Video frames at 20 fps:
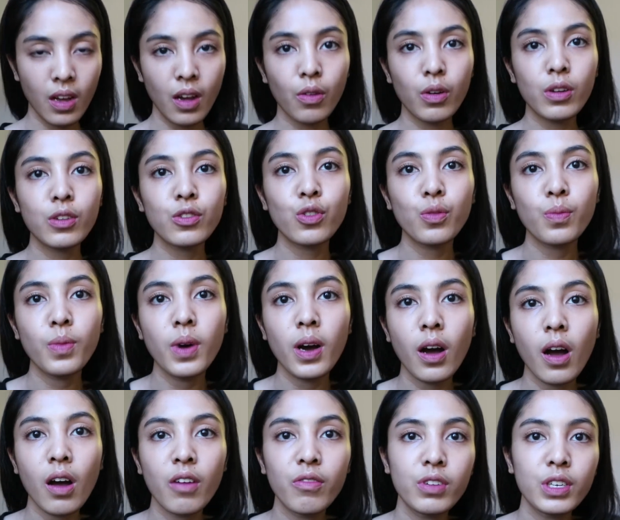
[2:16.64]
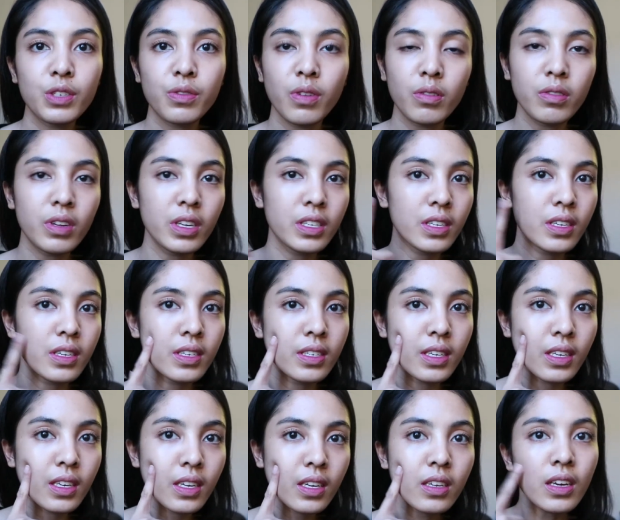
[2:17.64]
Aku akan coba coverage foundation di
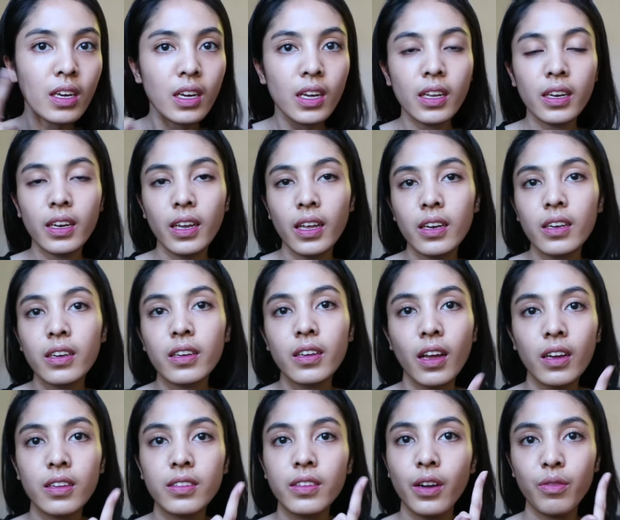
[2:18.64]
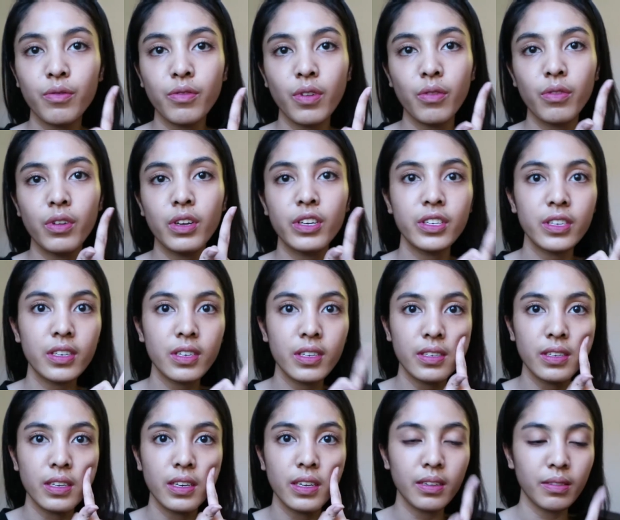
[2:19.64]
sini dan yang serum foundation di
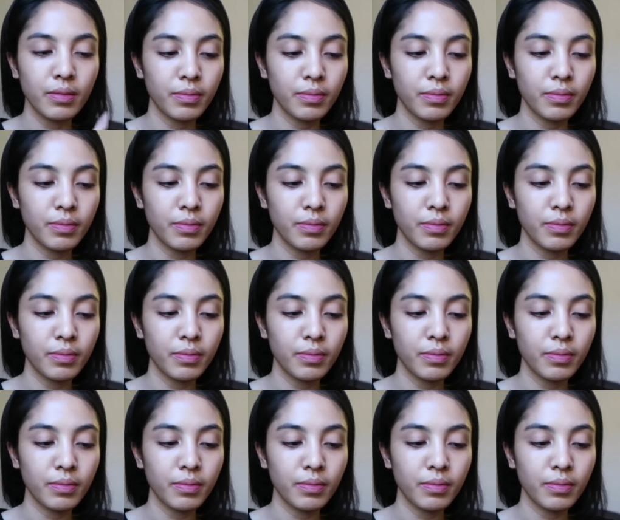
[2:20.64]
sini.